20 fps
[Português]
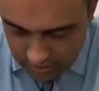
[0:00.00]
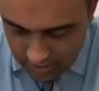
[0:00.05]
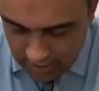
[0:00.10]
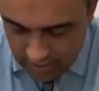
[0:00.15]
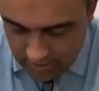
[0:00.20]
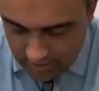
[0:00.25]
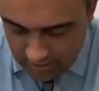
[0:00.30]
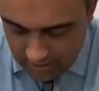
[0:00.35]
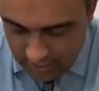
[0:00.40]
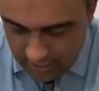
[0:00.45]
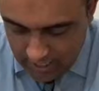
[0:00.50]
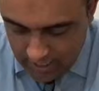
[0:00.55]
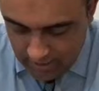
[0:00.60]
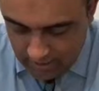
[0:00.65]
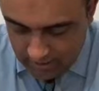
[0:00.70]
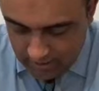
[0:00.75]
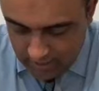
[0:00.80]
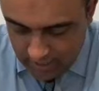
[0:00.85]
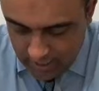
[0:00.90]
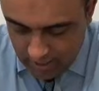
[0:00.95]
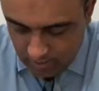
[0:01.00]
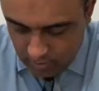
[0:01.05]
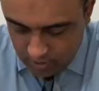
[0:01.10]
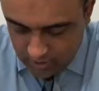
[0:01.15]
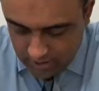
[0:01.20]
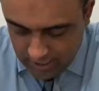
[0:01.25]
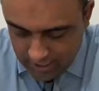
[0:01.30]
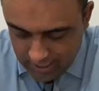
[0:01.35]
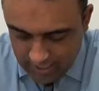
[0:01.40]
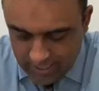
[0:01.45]
Em quem
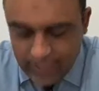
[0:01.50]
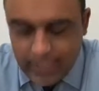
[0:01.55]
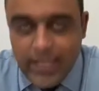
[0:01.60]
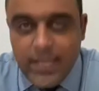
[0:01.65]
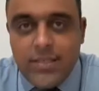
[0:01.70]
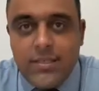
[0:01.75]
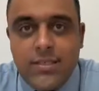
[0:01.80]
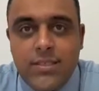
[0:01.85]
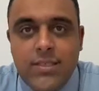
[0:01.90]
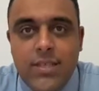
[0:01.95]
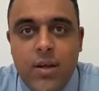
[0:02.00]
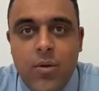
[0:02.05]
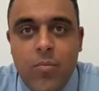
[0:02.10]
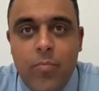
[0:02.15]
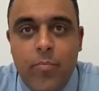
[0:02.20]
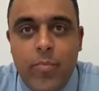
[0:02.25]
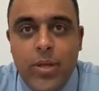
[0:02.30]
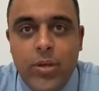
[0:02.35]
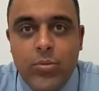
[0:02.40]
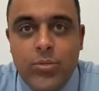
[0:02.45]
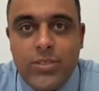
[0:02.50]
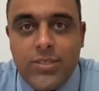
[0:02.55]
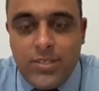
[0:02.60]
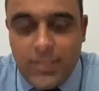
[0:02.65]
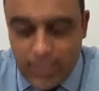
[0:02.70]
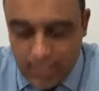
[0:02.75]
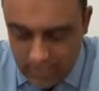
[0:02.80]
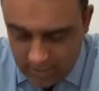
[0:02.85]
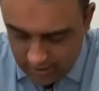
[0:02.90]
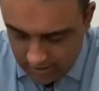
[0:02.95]
temos a redenção pelo
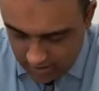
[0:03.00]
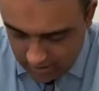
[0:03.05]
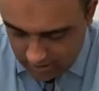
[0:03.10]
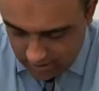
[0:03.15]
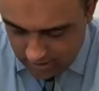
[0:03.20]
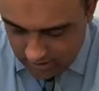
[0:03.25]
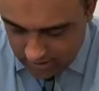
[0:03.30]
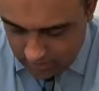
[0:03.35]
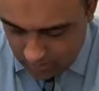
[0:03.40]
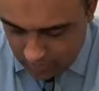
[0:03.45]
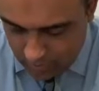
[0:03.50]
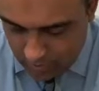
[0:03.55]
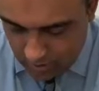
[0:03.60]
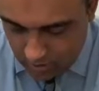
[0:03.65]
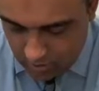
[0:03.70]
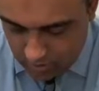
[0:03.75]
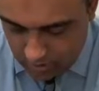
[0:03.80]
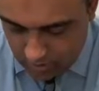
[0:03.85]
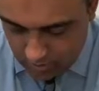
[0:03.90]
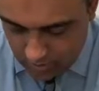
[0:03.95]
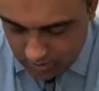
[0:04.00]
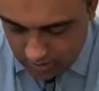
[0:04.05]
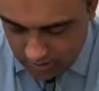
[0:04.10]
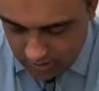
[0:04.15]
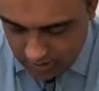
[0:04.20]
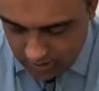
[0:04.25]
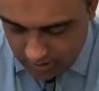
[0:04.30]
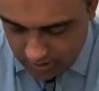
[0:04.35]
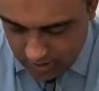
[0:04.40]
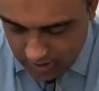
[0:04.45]
sangue, pelo seu
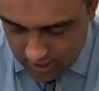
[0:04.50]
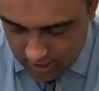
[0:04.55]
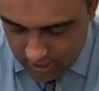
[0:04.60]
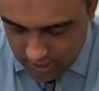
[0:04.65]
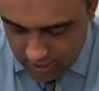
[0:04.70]
sangue,